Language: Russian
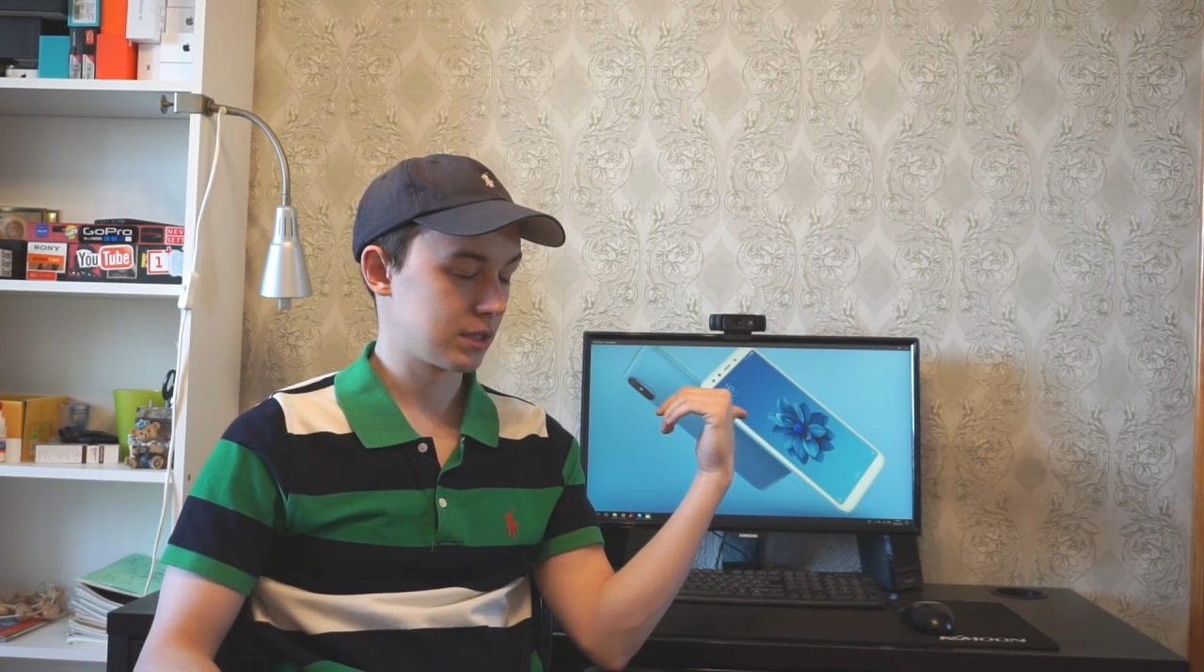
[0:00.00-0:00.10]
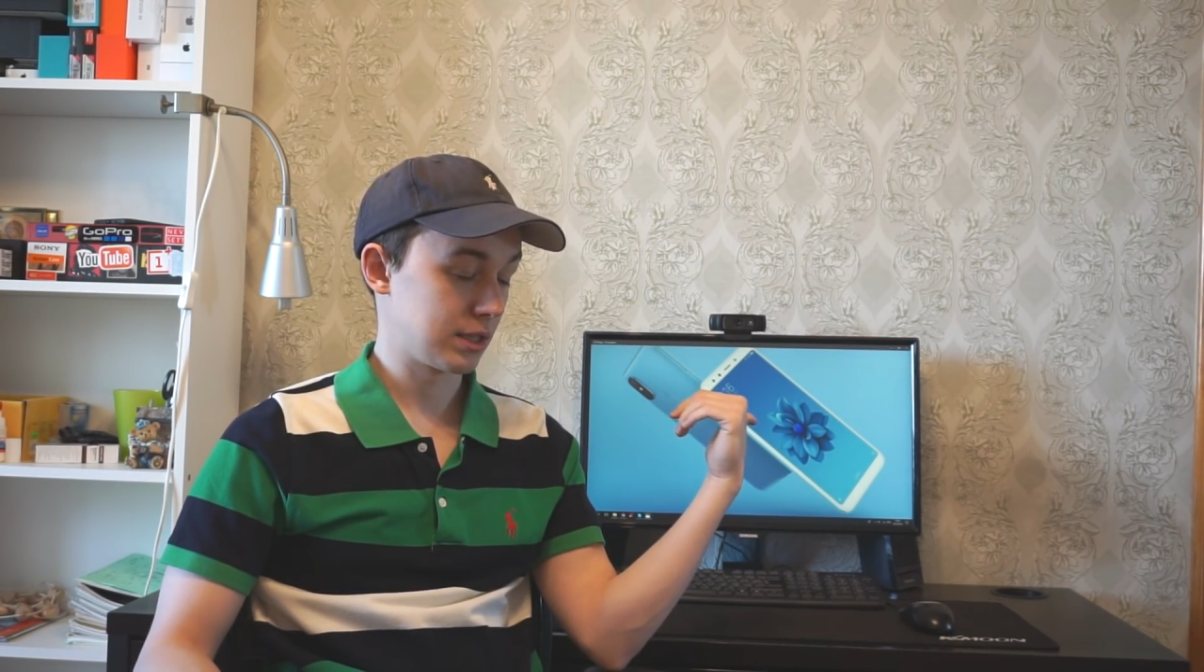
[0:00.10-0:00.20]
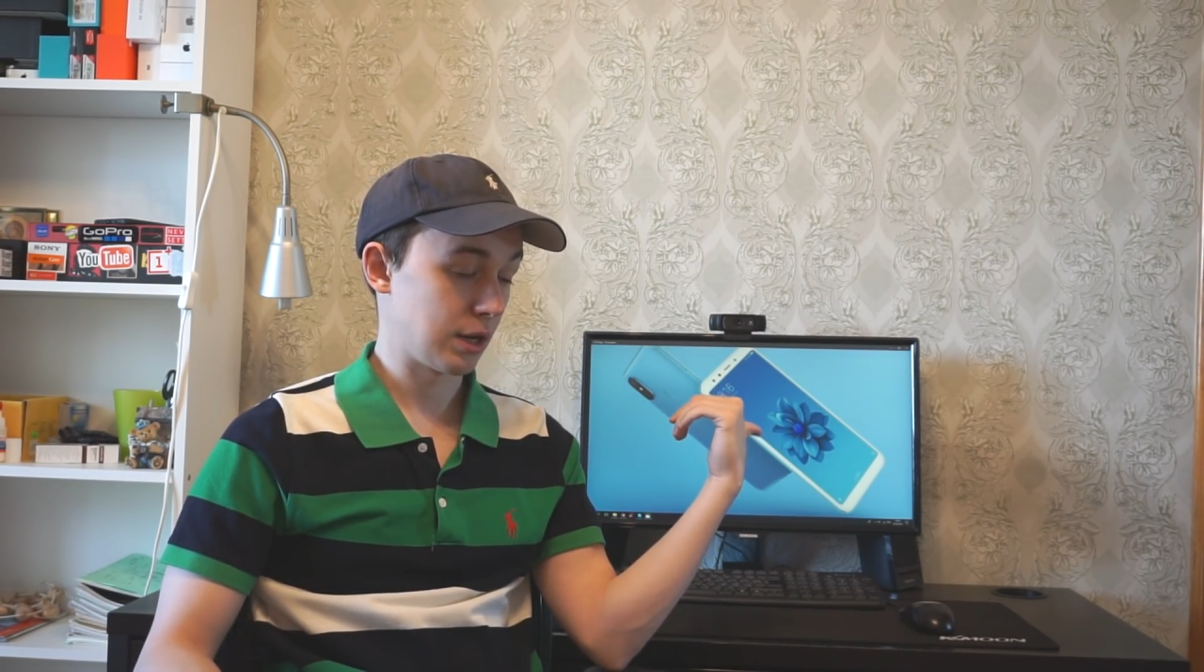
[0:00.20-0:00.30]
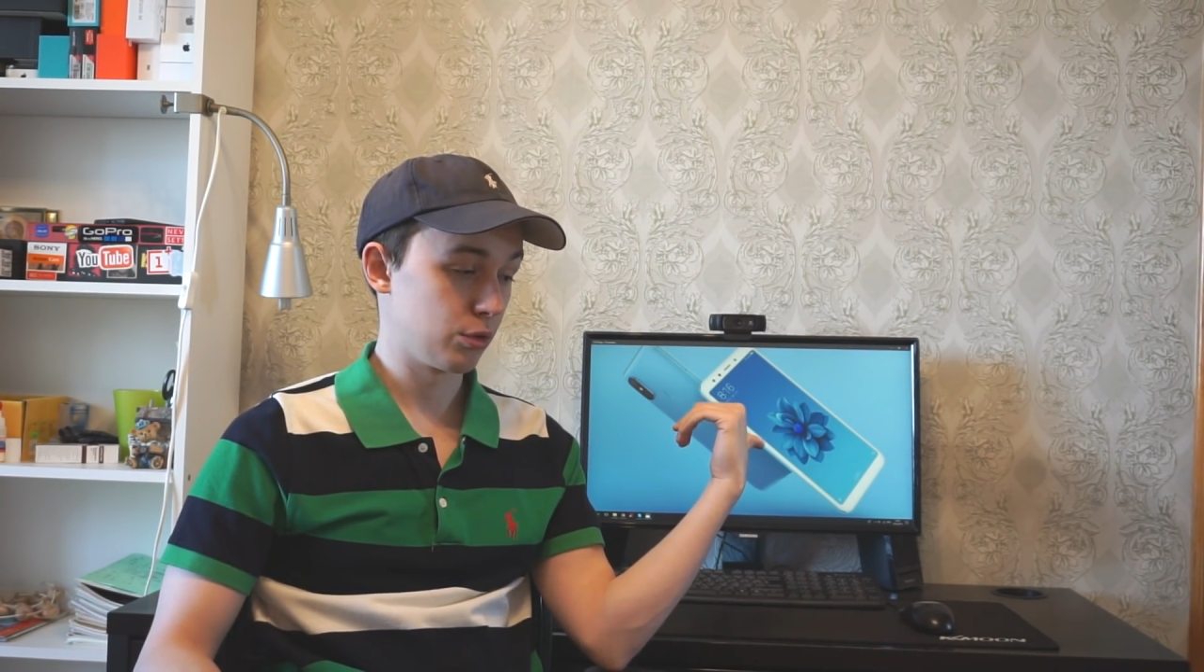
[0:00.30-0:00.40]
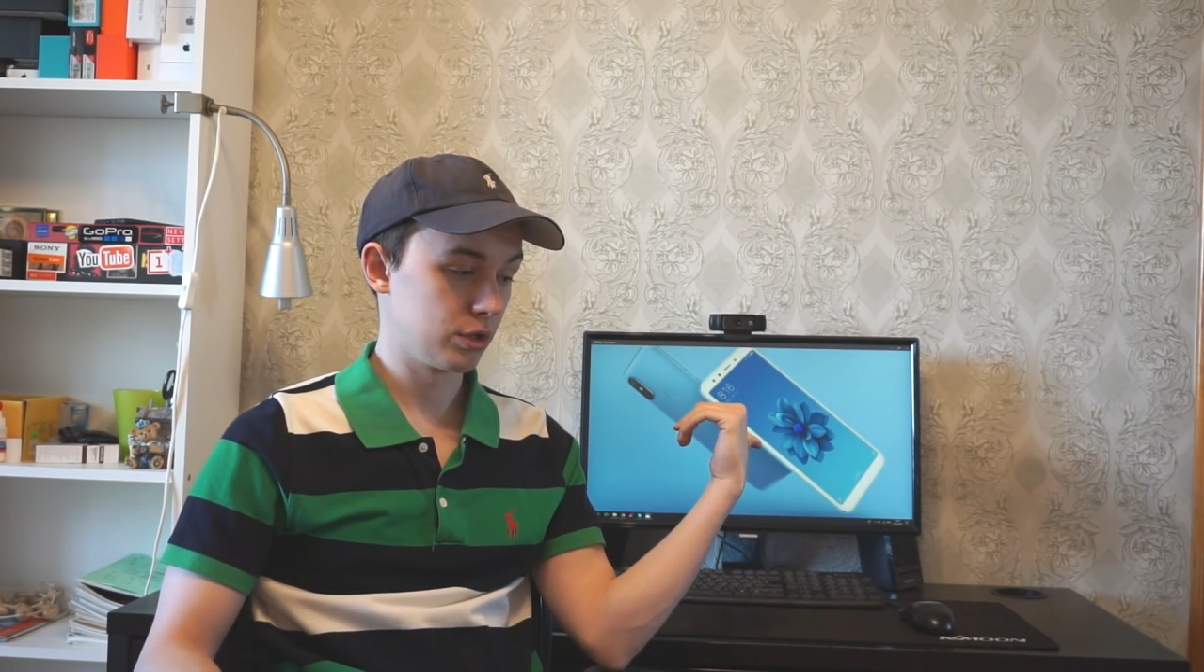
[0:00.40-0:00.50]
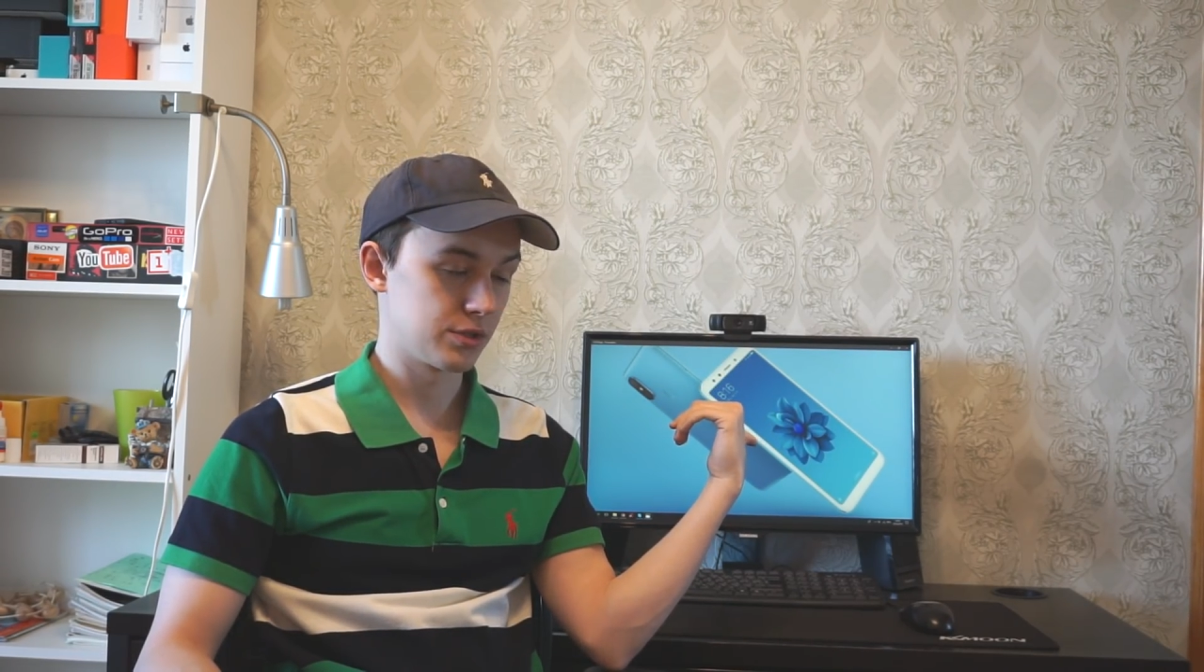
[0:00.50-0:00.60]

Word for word: такой